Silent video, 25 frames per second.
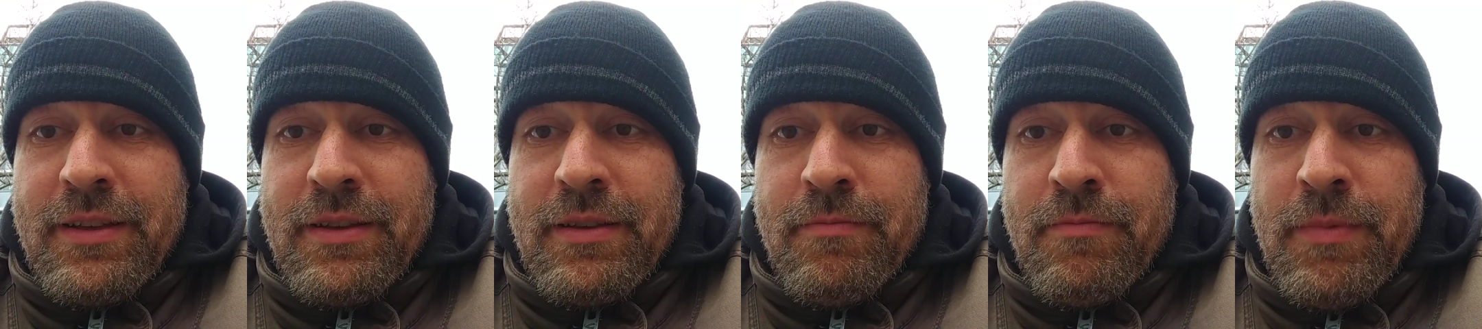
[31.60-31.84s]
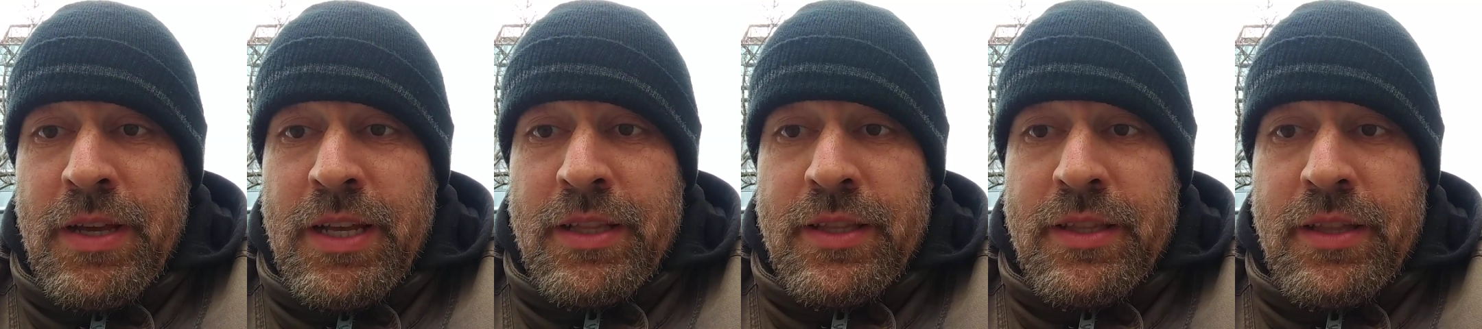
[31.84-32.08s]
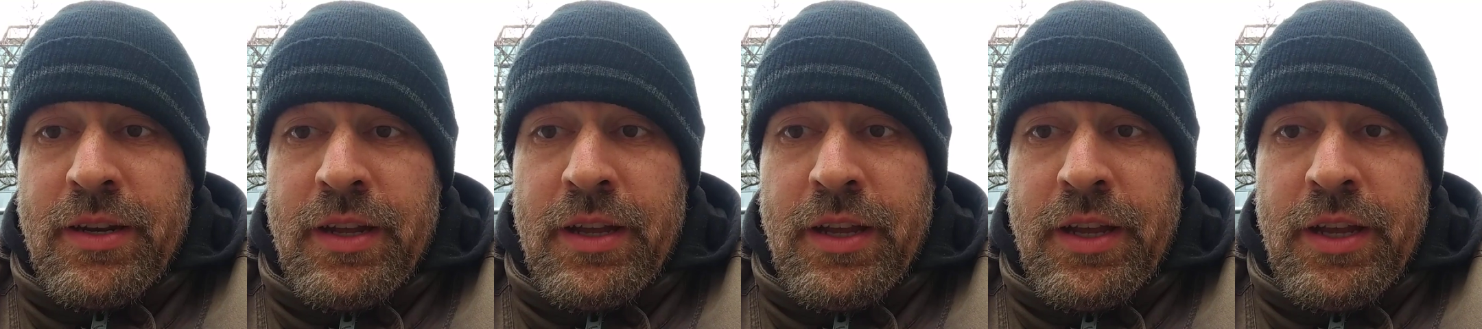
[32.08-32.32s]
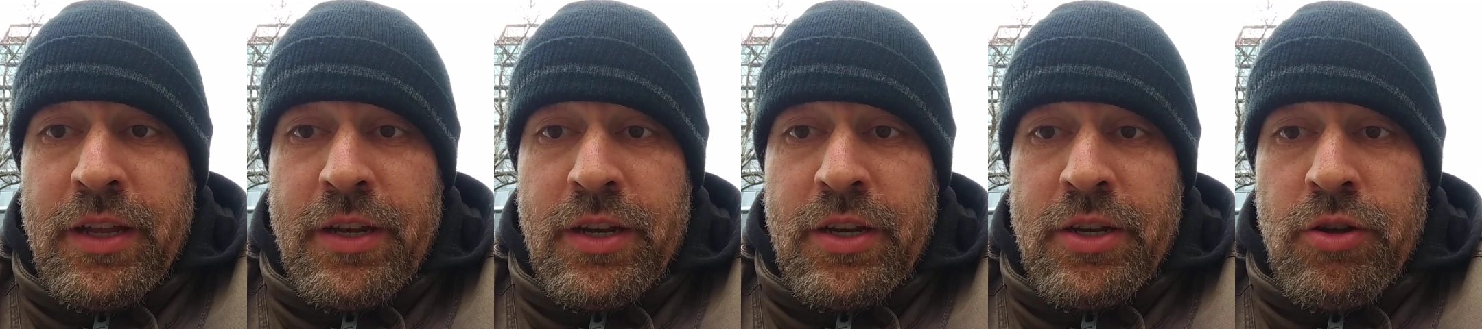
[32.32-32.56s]
Mentre
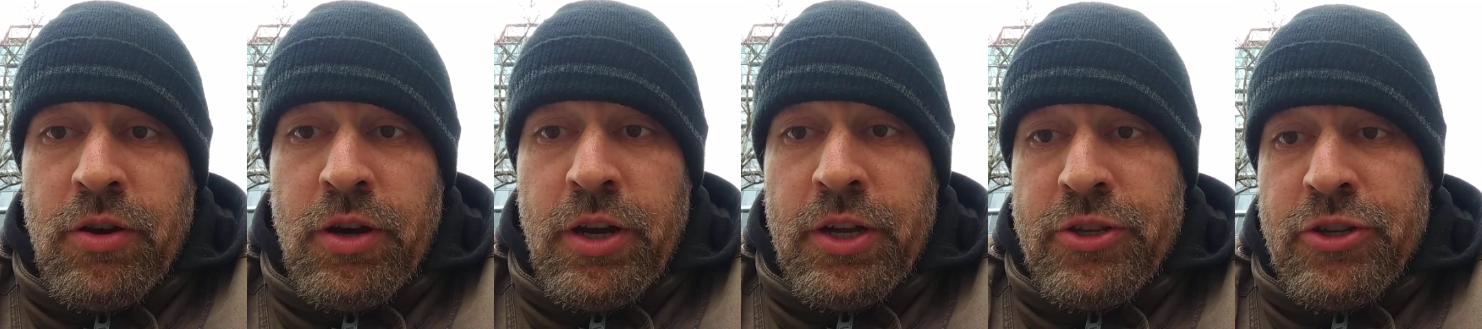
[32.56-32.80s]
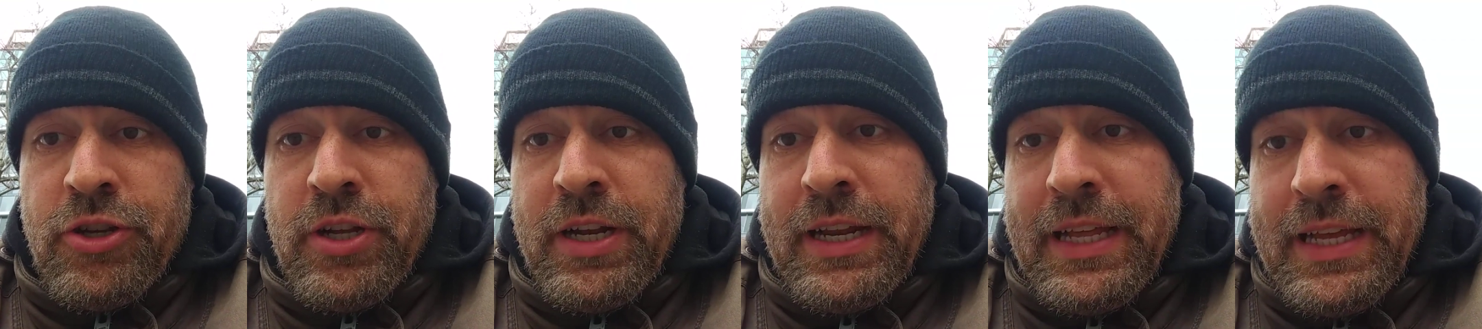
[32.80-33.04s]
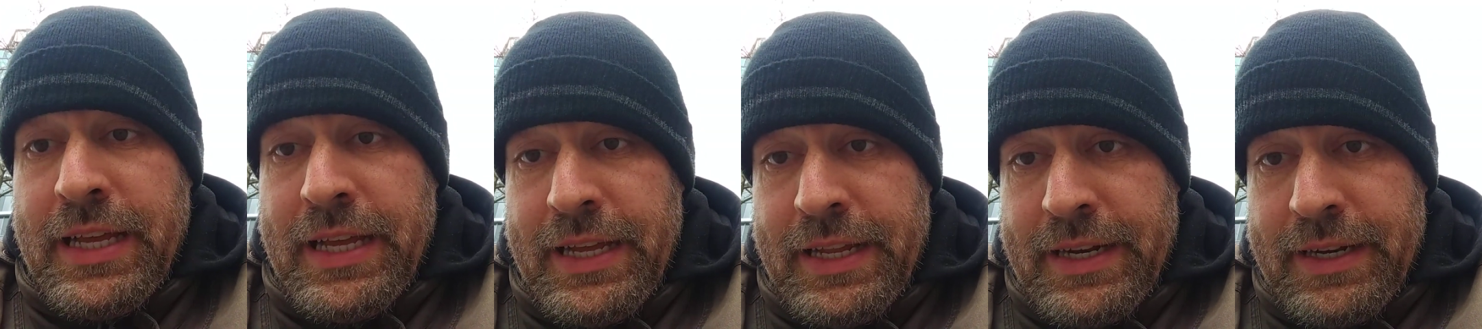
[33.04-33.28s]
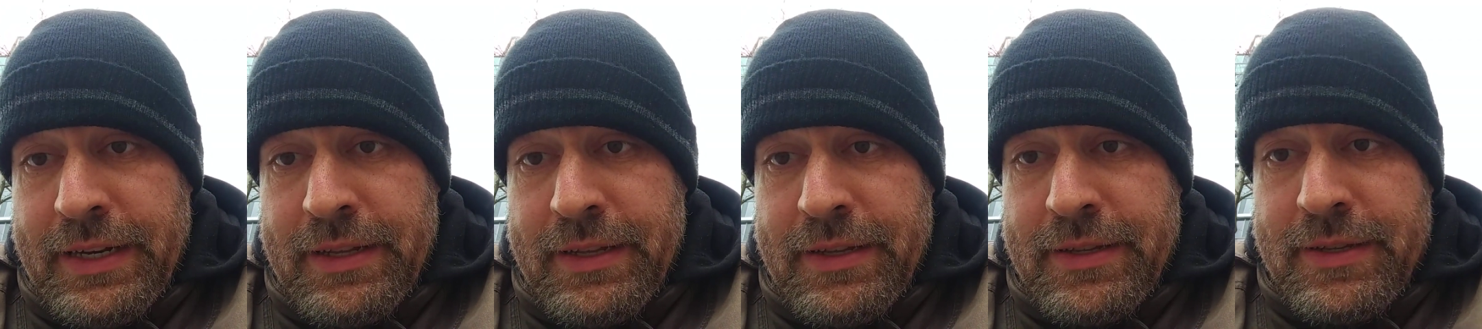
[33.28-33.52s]
in
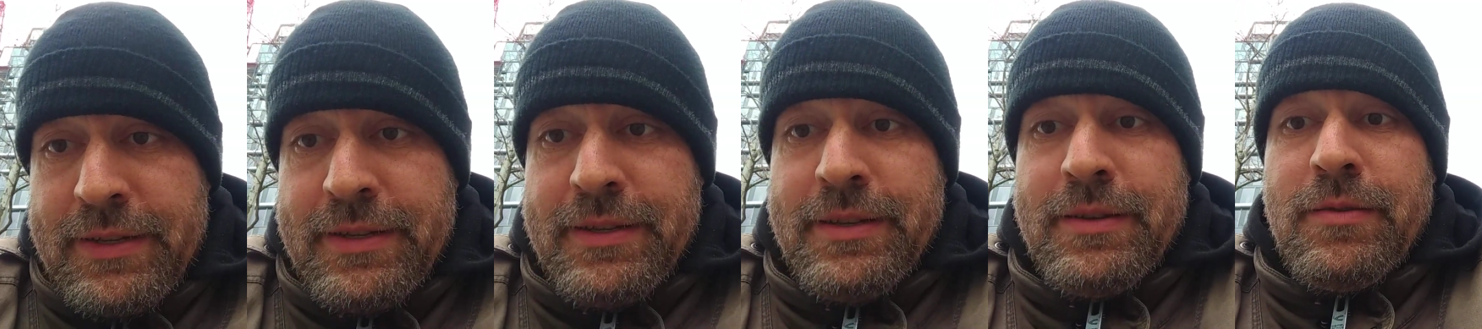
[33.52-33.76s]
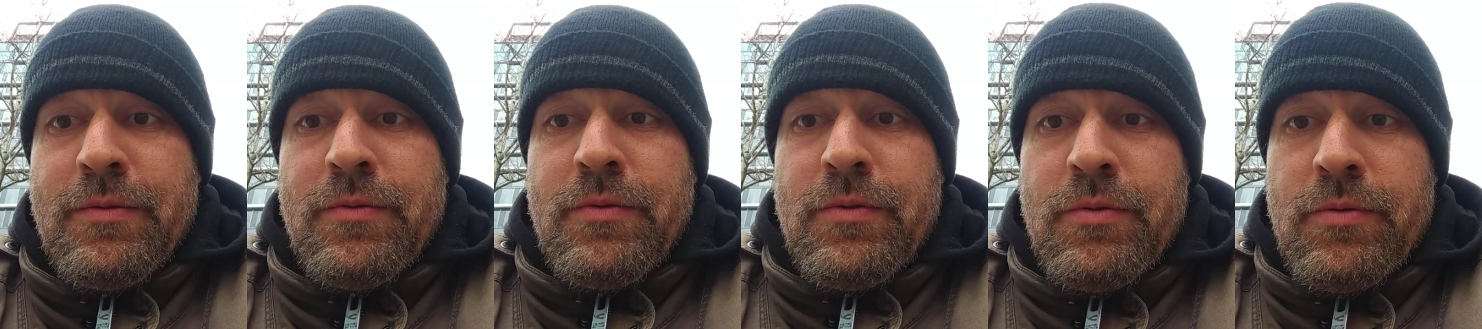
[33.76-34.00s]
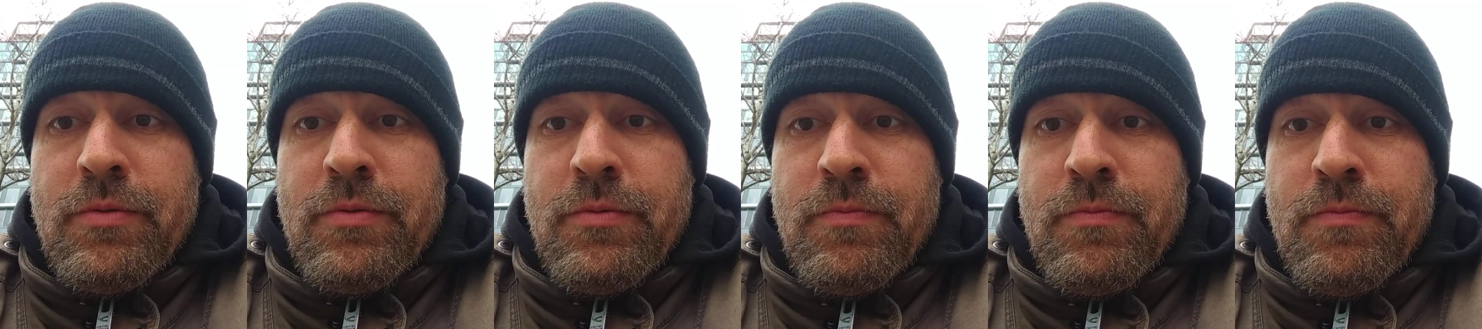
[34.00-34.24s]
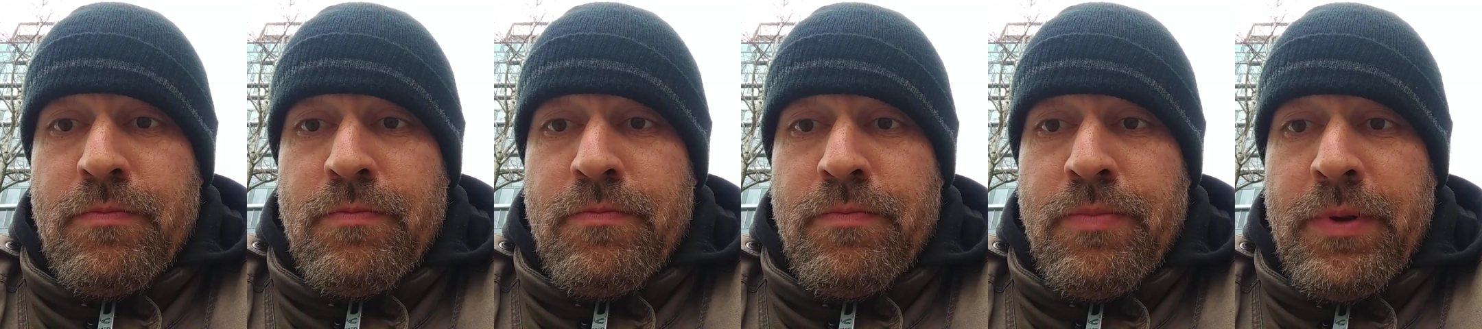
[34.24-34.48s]
Deutschland
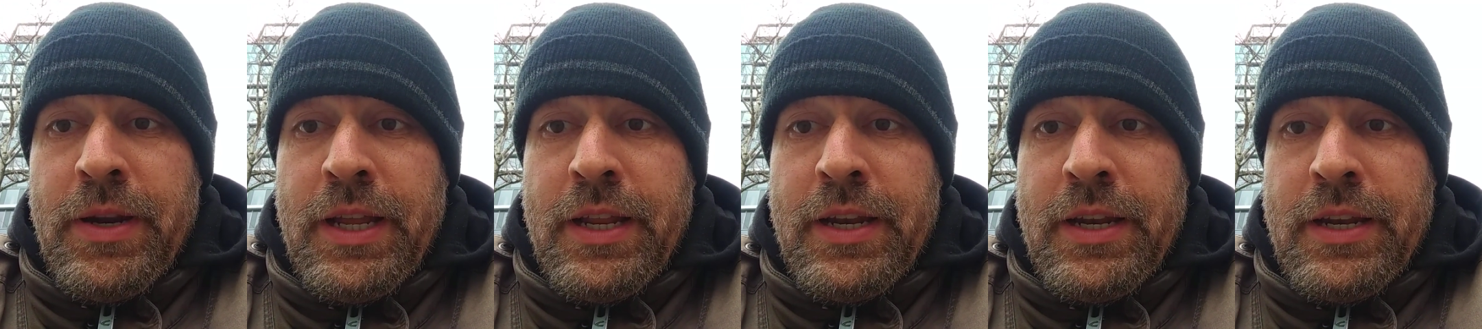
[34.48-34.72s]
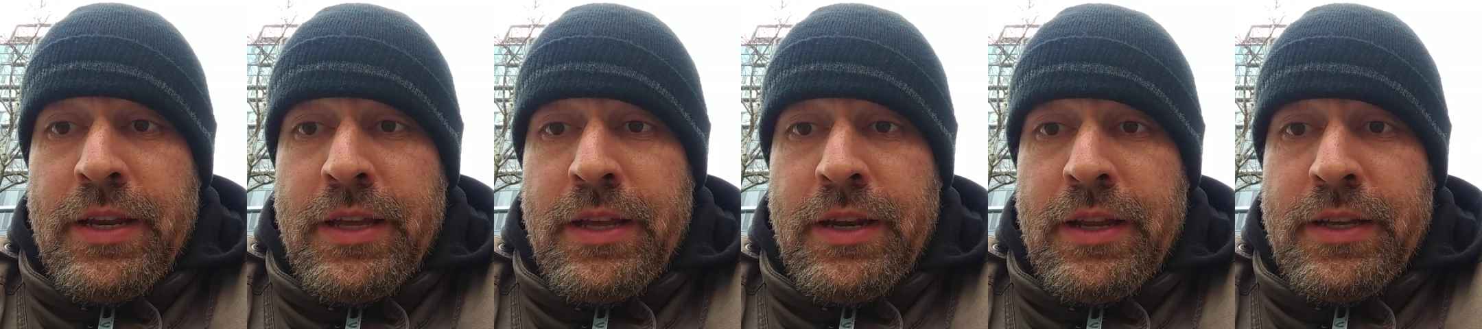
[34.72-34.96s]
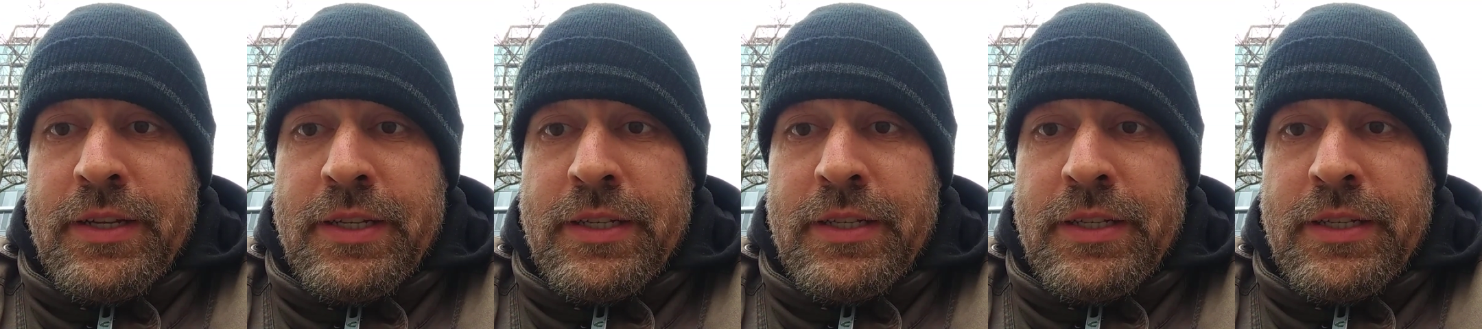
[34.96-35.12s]
prendere